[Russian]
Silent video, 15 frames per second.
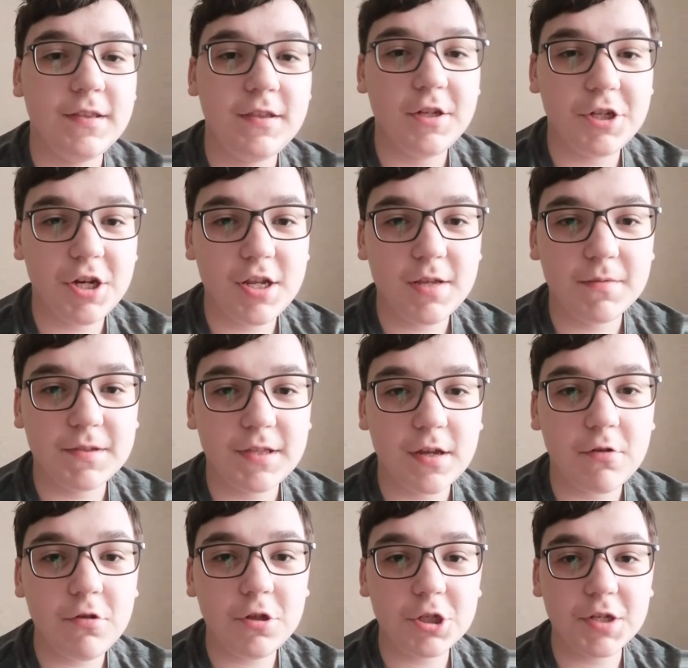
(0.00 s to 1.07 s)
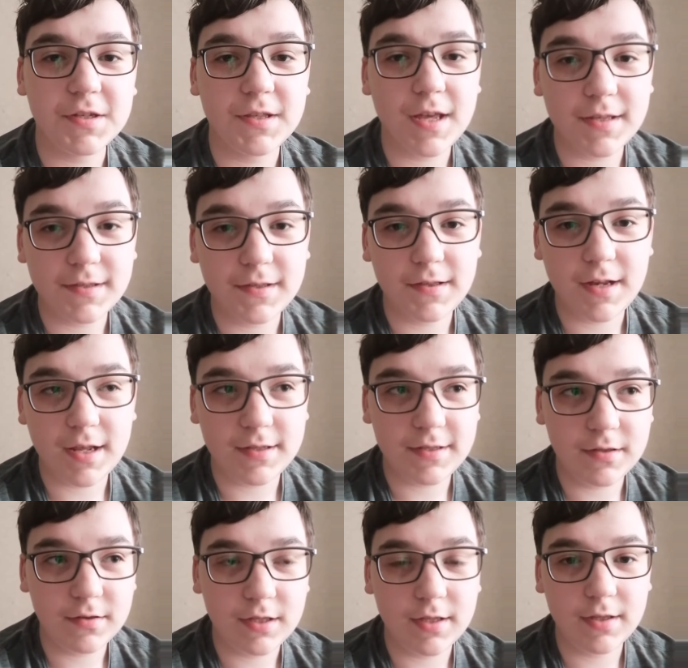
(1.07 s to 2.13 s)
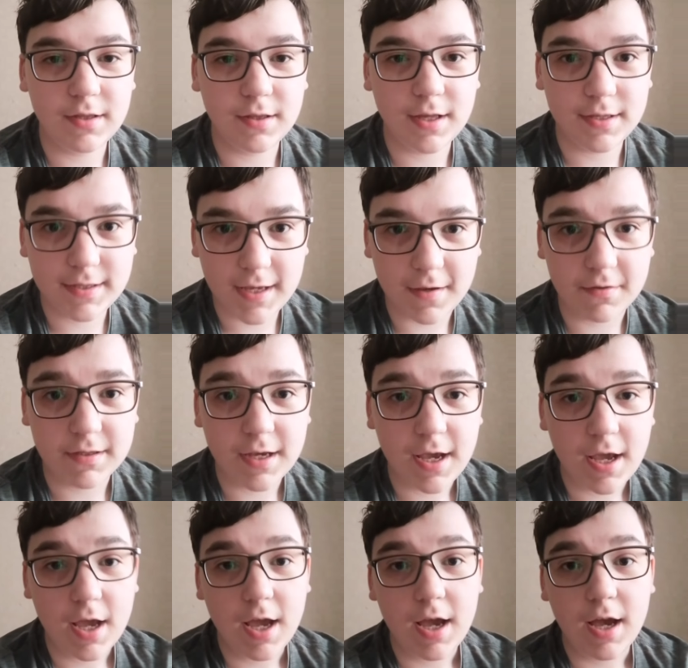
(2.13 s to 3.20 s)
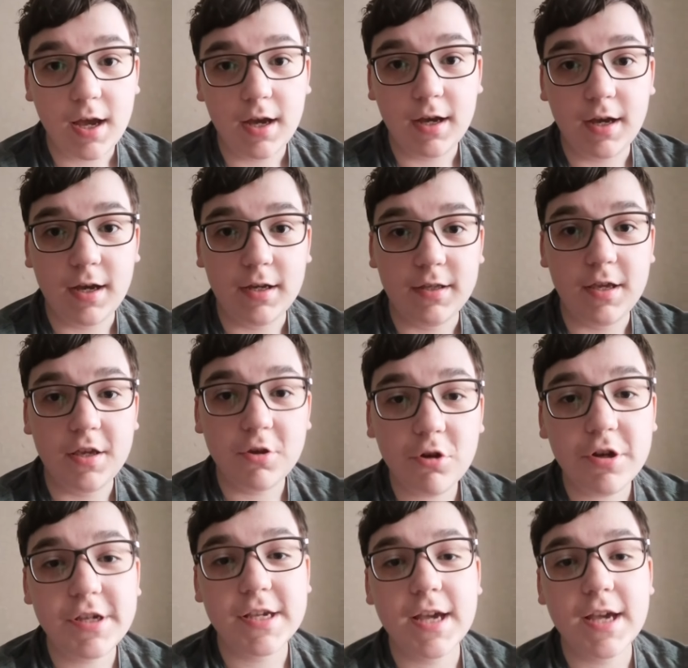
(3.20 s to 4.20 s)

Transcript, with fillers: соотношением сторон 16 для, на, на 9. А, Ее